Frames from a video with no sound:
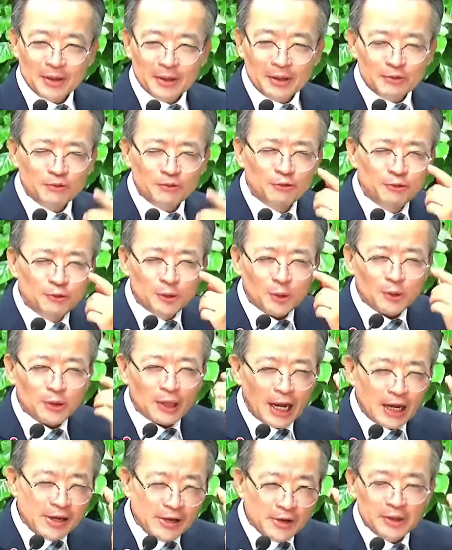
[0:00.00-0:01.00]
눈도
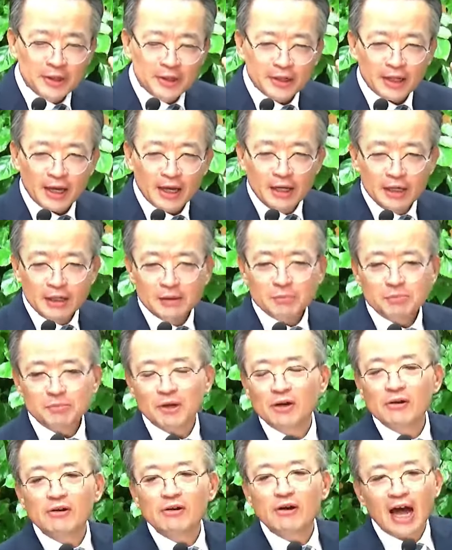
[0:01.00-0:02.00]
단련이 돼.
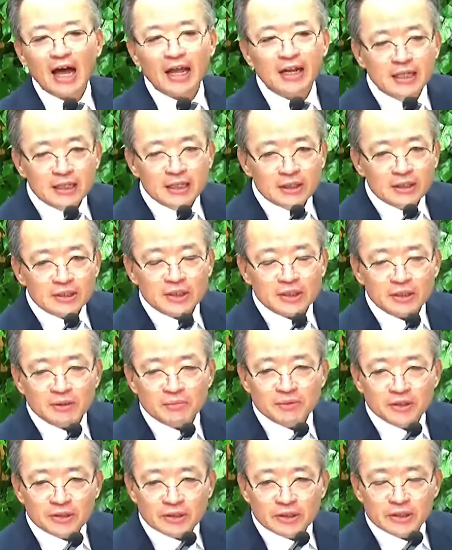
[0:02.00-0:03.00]
별거 아닌 것처럼
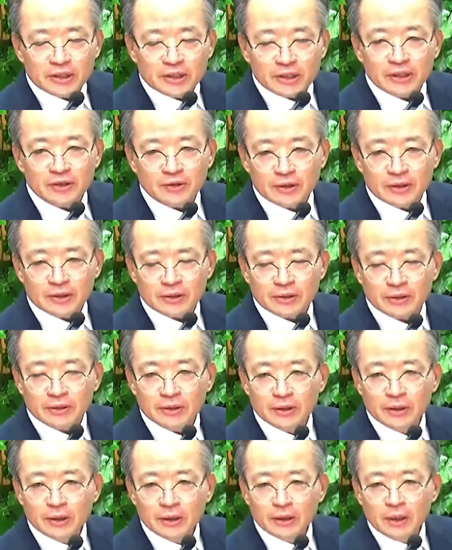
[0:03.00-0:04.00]
느껴지게 되죠.
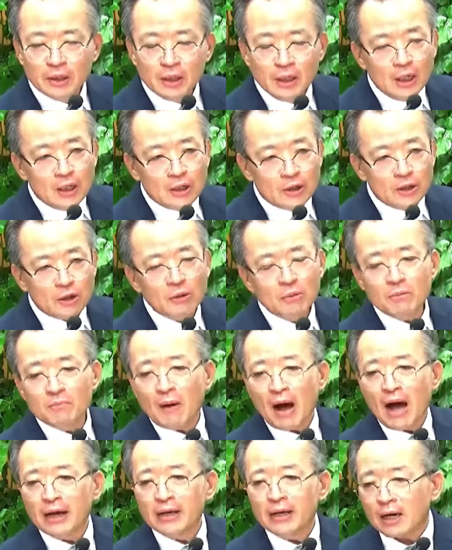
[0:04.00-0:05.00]
여러분
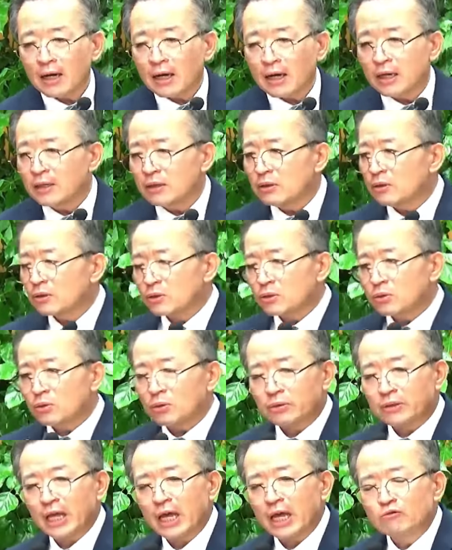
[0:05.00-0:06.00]
마약하는 것도
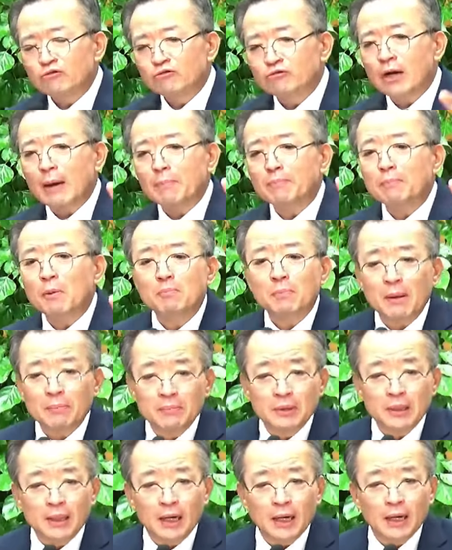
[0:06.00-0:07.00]
태국은 합법합니다.